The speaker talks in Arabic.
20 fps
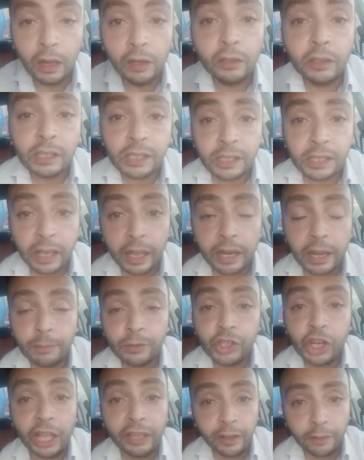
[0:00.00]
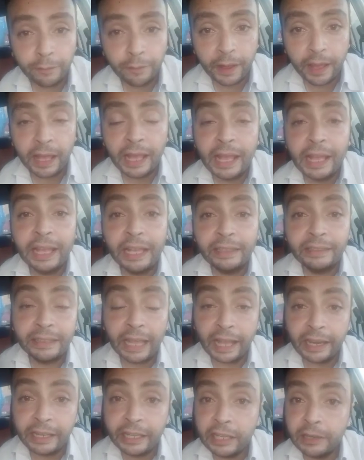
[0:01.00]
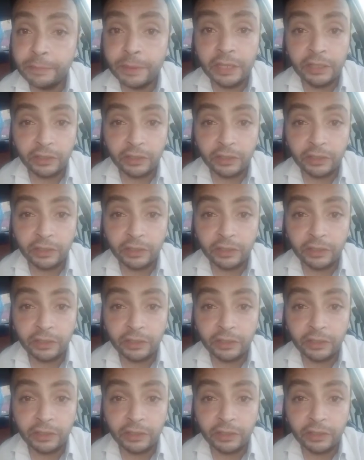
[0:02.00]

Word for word: القصة هنا مش هدفها التقليل